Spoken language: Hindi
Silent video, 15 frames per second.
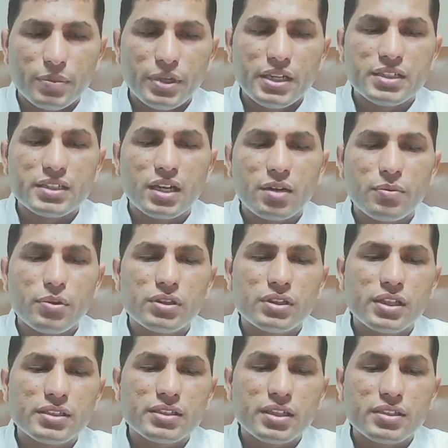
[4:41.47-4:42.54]
मनीष खान
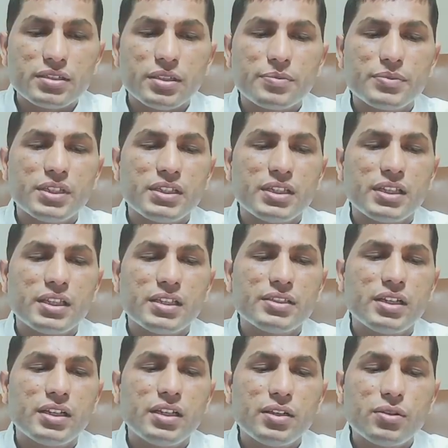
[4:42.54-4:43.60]
बोलते हैं सर सबसे ज्यादा
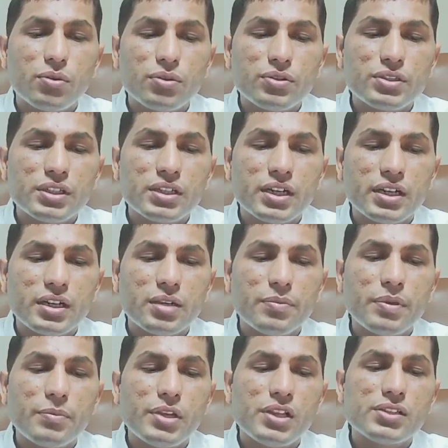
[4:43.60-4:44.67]
सैलरी कौन सी कंट्री
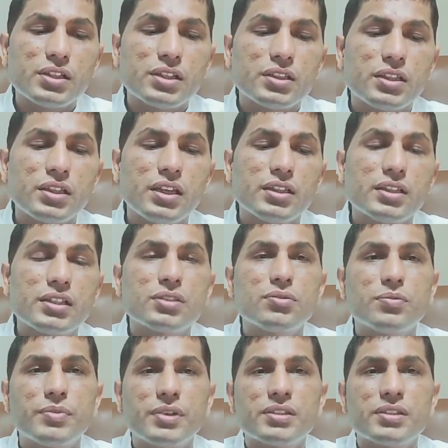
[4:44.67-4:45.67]
में मिल सकती है दसवीं